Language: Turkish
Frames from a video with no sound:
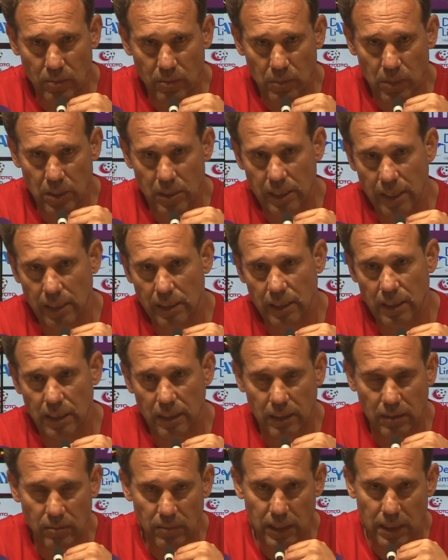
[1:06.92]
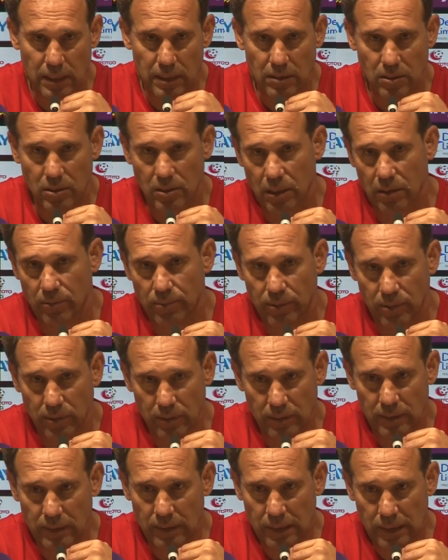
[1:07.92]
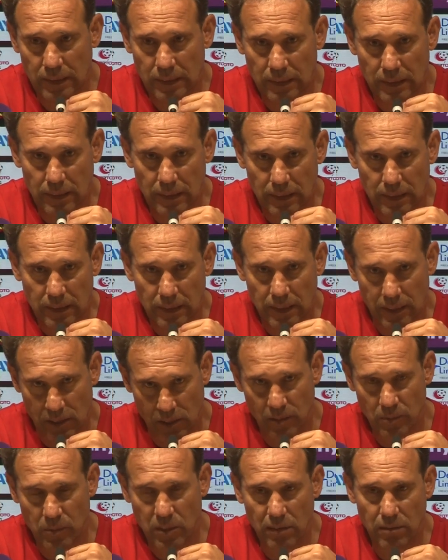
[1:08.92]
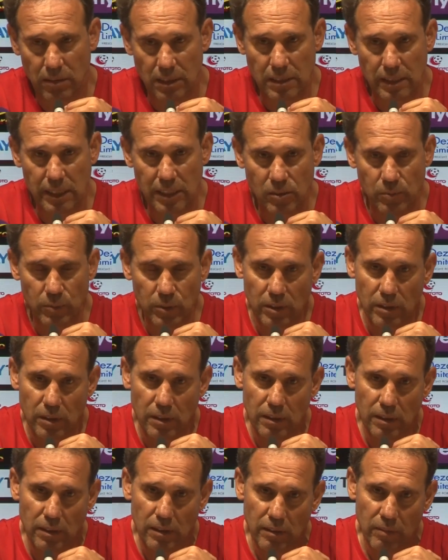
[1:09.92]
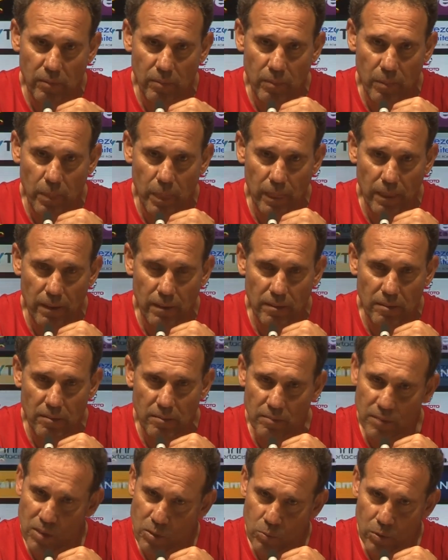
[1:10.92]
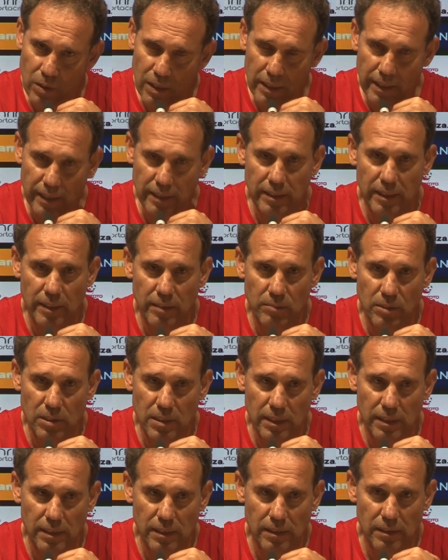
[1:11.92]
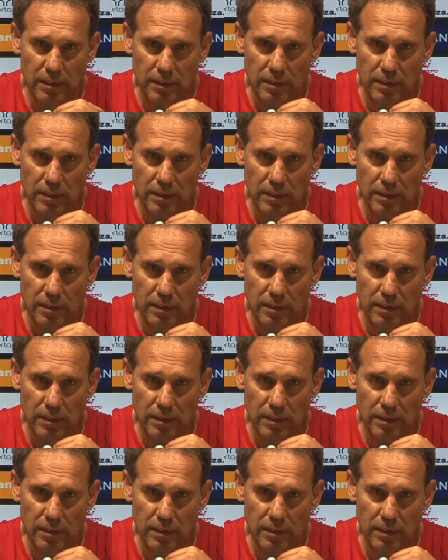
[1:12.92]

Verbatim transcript: Biz teknik adamlar, staff hiç kimse vazgeçmiyor. Biz bu karakterimizle